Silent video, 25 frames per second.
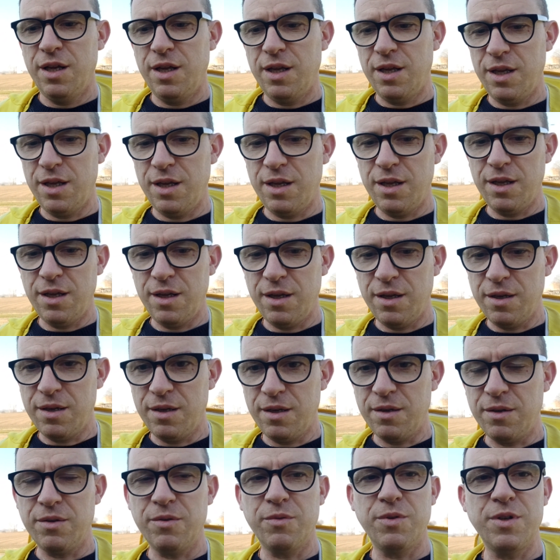
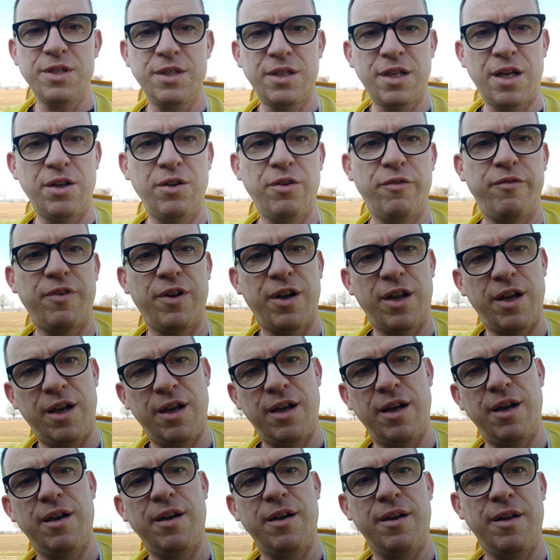eh, quest'anno
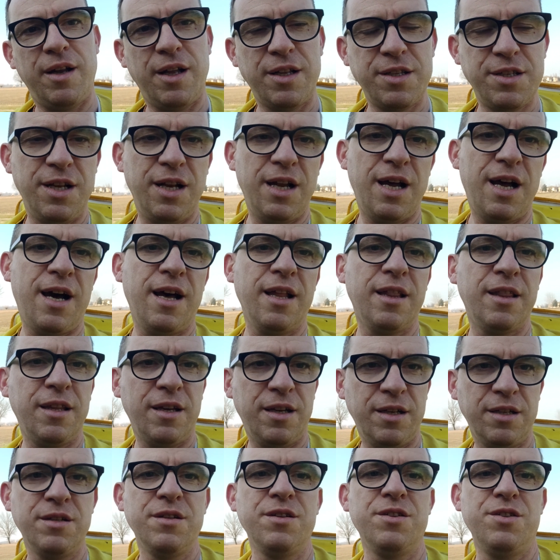farà la
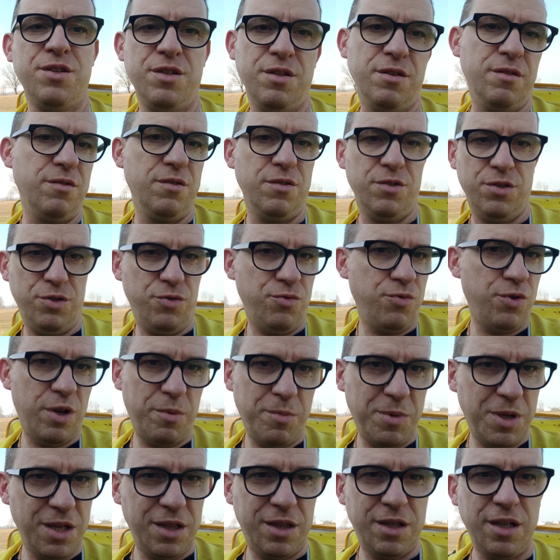gelata, sì,
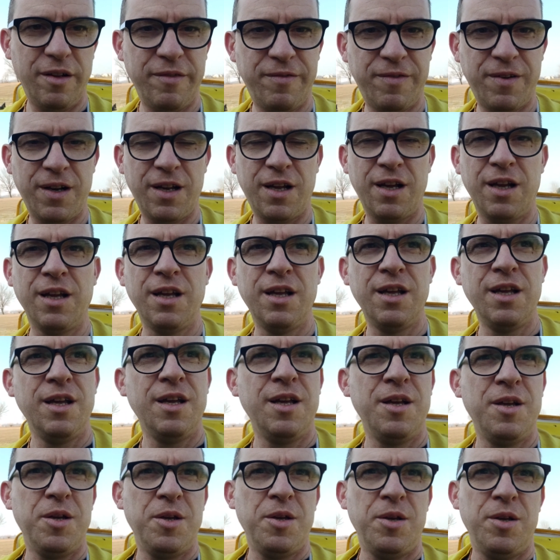sicuramente la farà.
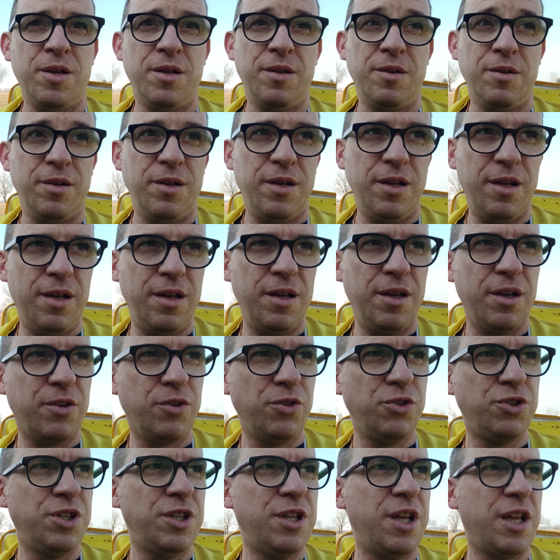Eh,
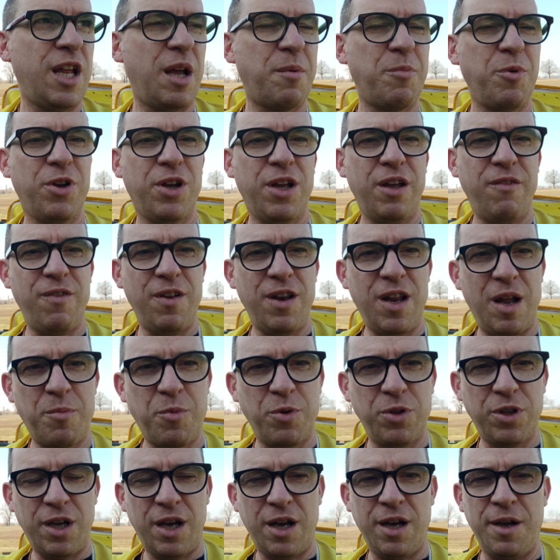consideriamo che
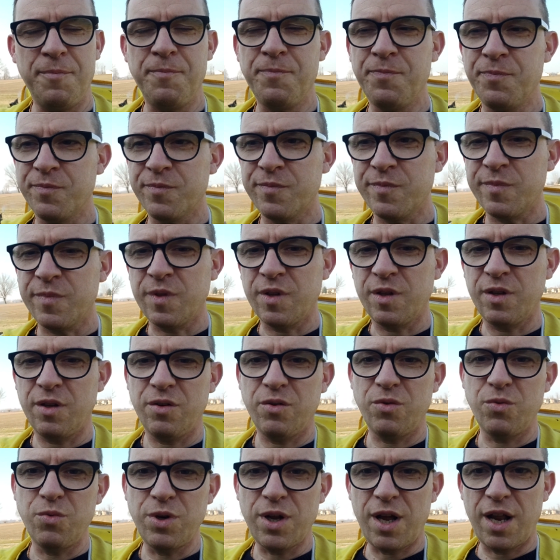veniamo da
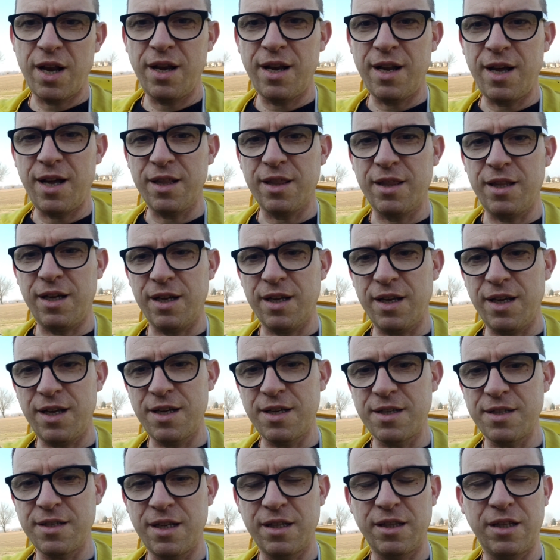un'annata
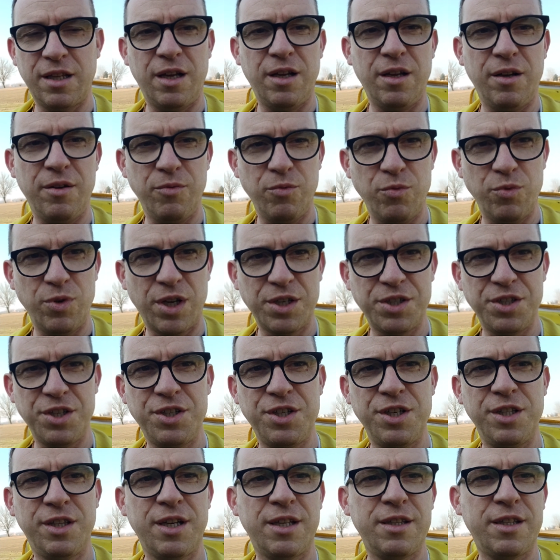che è stata una
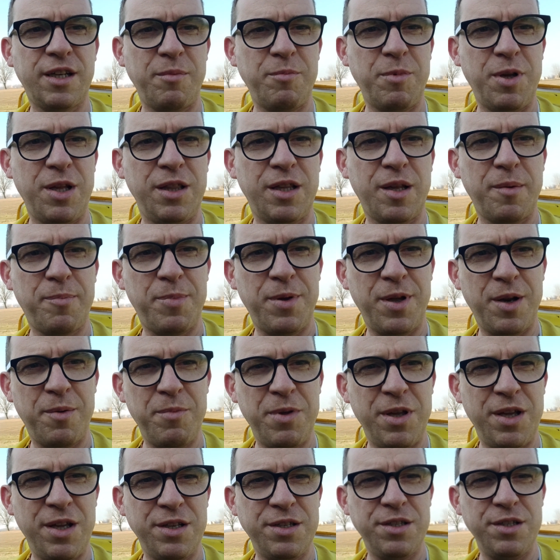siccità tremenda per
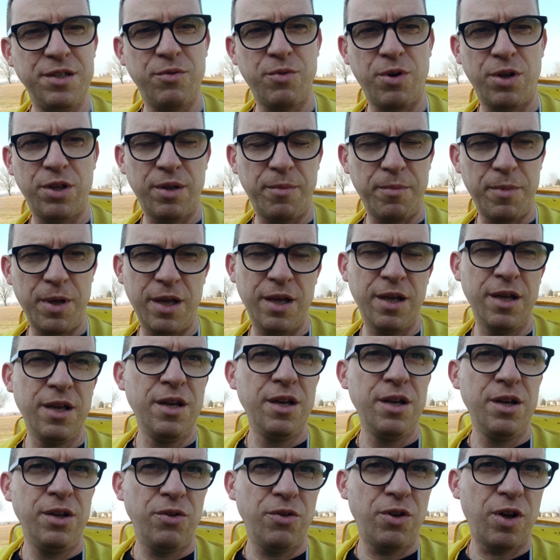mesi, qua da me
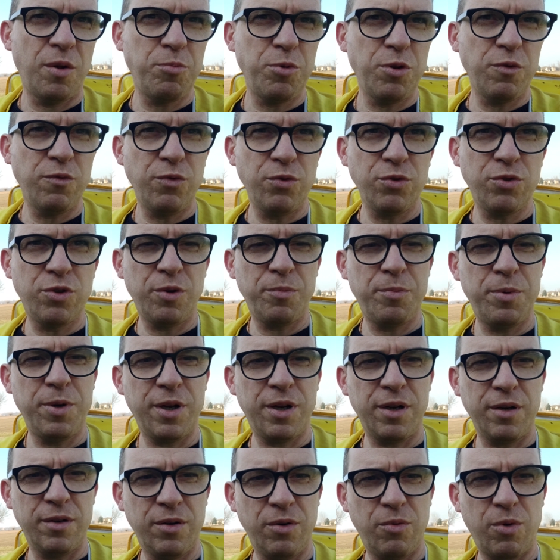non ha piovuto
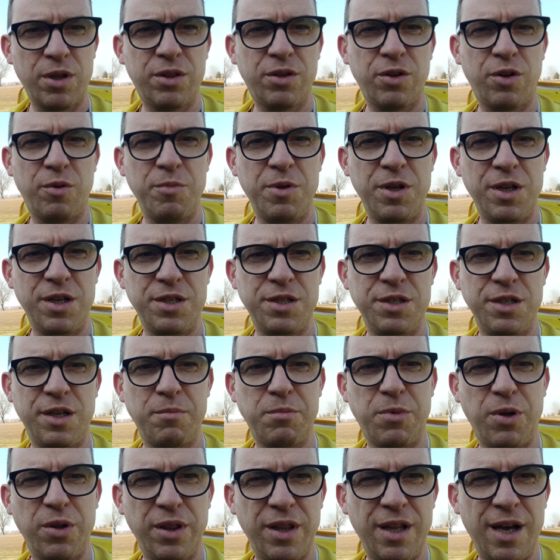per quattro mesi
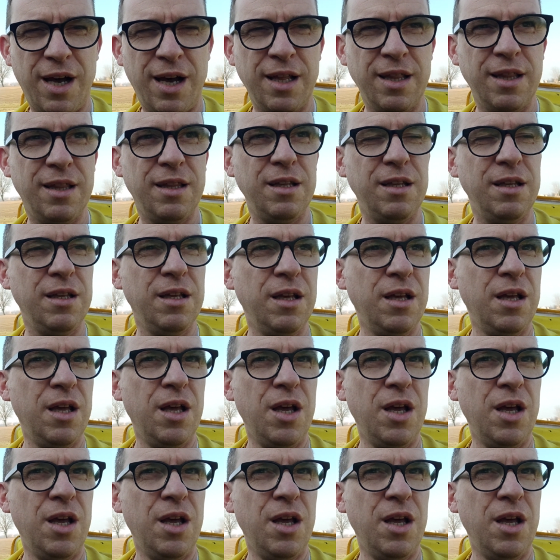abbondanti,